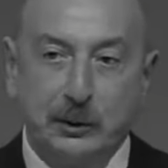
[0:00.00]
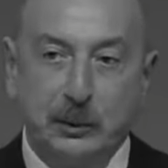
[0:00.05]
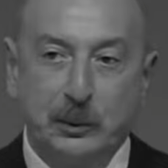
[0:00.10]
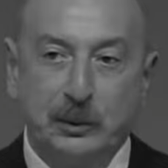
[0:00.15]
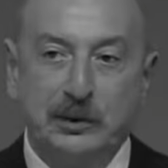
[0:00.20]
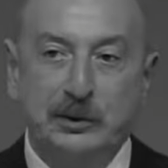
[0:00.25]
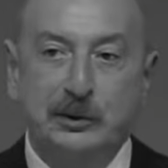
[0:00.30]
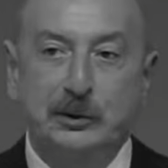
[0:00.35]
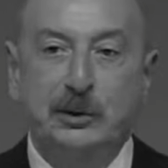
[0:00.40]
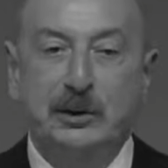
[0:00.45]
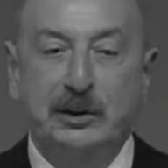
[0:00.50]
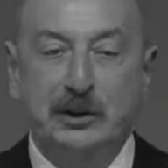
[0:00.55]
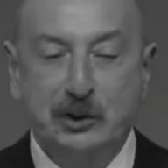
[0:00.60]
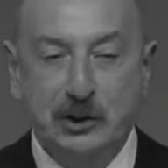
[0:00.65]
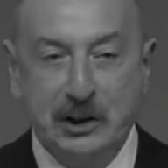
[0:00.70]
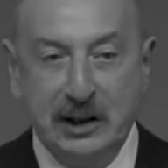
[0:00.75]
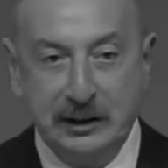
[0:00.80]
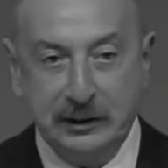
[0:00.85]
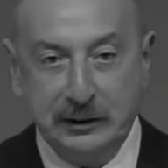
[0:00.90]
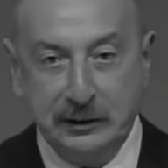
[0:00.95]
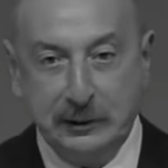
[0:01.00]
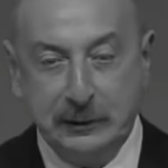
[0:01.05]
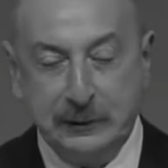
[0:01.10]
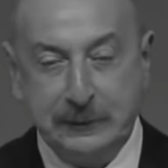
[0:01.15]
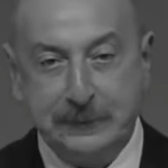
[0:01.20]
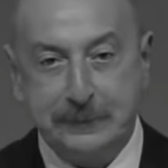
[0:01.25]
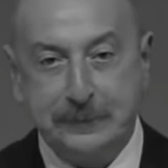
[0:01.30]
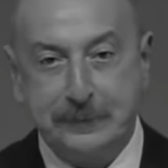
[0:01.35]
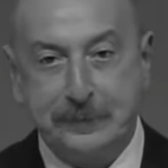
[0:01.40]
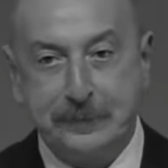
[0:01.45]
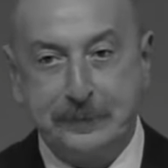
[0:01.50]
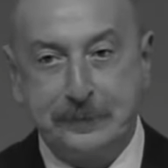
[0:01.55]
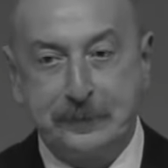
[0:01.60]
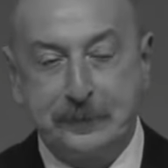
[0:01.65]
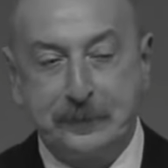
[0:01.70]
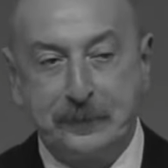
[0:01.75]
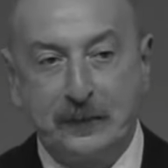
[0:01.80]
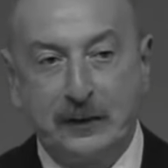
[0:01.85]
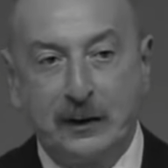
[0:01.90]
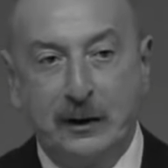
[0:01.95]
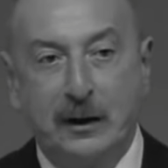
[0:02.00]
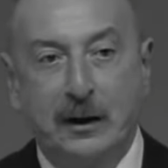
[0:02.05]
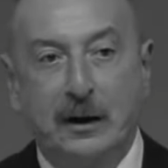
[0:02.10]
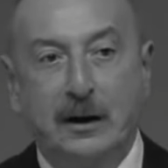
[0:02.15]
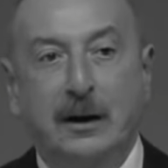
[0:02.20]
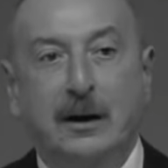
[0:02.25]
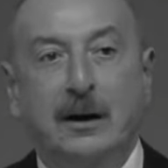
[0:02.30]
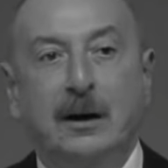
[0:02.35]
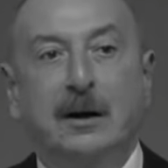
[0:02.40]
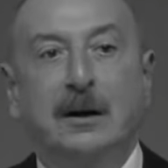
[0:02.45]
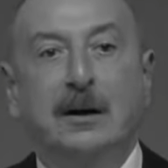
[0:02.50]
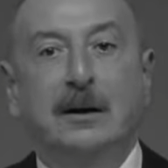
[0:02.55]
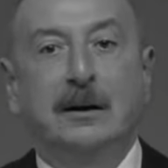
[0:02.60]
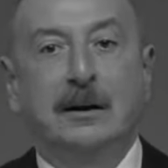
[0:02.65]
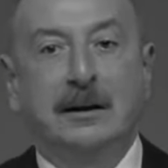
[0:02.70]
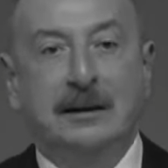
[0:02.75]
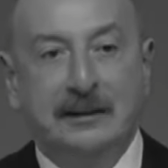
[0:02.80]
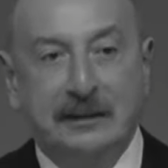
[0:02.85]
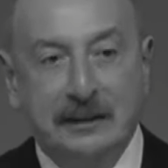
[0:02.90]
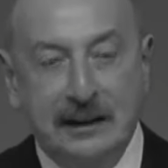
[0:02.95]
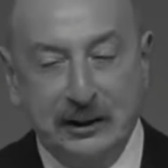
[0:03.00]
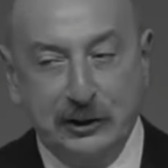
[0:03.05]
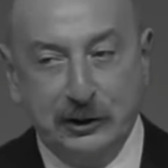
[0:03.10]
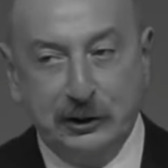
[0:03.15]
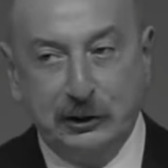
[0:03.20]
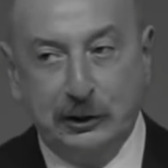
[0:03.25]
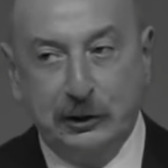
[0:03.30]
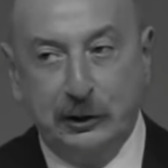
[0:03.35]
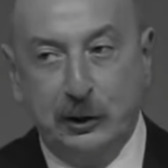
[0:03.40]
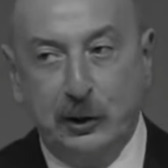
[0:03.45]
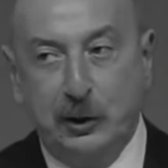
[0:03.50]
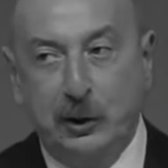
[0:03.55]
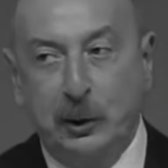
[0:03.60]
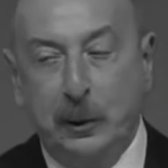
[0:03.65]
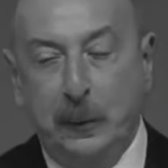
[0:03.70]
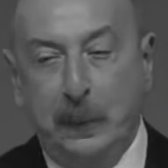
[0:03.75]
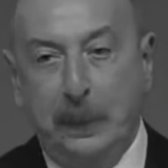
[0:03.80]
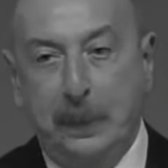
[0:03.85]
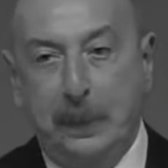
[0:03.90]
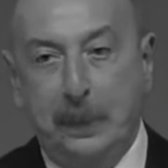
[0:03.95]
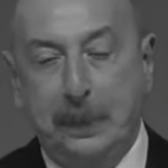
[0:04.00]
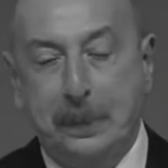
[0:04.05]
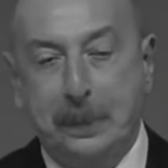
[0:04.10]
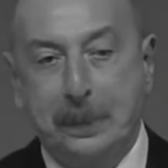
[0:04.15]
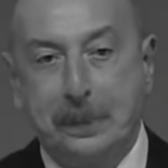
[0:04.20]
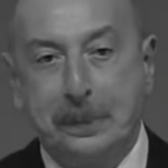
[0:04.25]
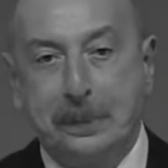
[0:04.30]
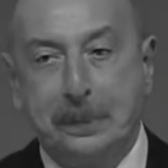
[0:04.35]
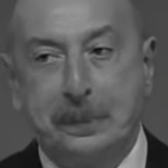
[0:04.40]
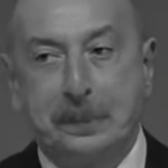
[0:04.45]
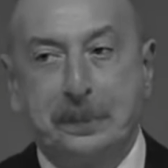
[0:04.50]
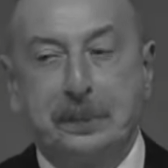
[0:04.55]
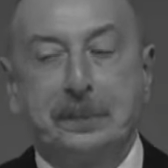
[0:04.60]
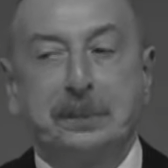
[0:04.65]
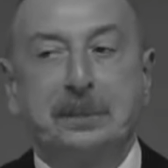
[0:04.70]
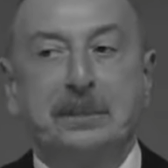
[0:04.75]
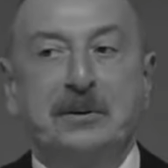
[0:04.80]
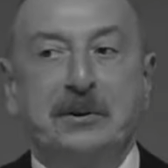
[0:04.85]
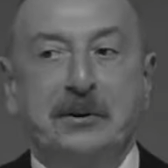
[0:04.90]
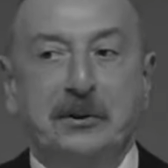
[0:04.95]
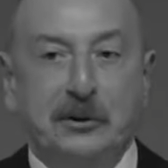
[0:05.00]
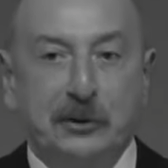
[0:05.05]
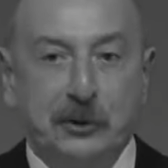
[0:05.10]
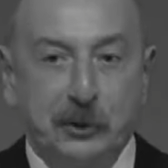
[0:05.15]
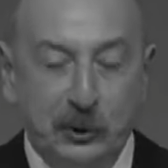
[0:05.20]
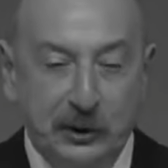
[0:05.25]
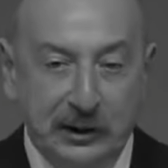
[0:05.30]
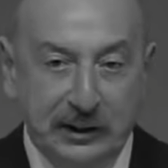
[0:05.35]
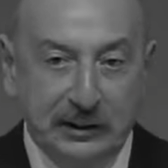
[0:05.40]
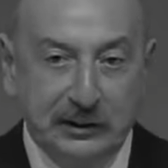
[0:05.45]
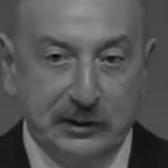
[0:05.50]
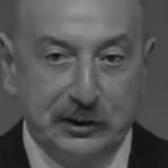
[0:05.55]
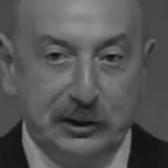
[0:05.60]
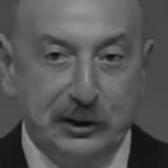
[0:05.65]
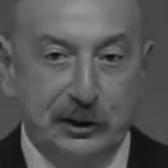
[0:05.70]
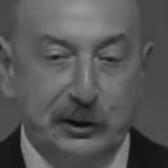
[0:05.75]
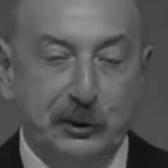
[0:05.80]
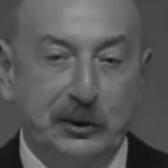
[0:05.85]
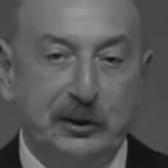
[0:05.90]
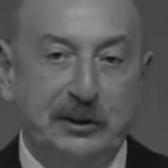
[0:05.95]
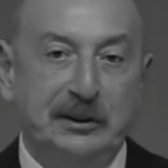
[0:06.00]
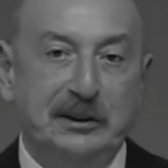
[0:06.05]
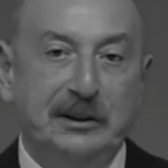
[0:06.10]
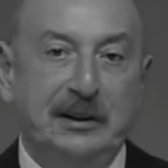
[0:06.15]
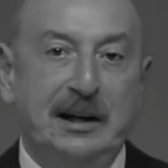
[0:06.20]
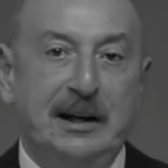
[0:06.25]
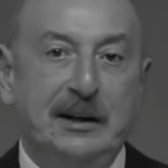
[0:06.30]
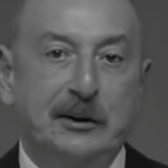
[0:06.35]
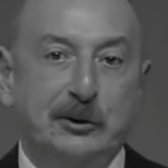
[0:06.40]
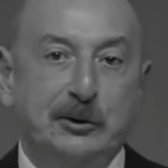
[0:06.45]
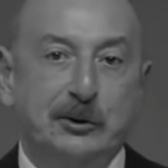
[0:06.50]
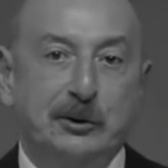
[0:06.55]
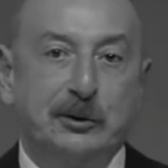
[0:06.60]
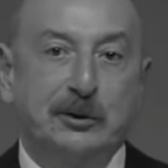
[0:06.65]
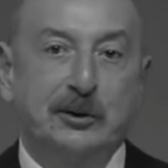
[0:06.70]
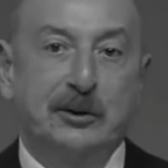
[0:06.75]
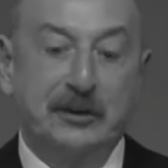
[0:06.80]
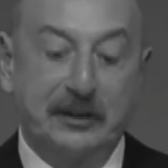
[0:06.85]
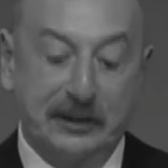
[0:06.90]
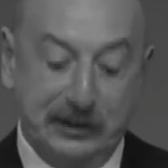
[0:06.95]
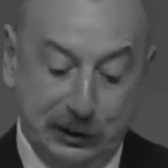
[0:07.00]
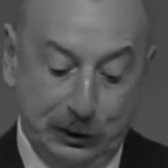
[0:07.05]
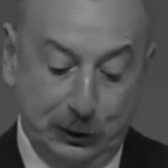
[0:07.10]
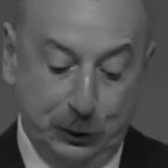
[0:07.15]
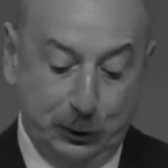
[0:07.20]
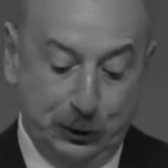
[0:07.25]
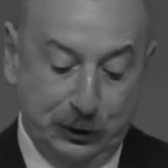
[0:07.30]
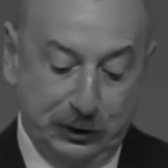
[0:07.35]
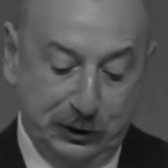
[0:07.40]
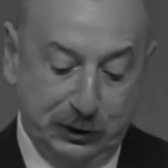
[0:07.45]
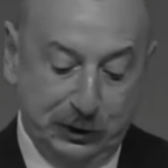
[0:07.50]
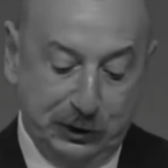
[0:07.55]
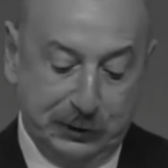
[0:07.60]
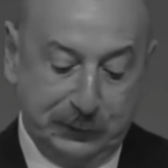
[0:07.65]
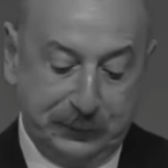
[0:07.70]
У Армении не должно быть территориальных претензий к Азербайджану на конституционной основе, заявил Ильхам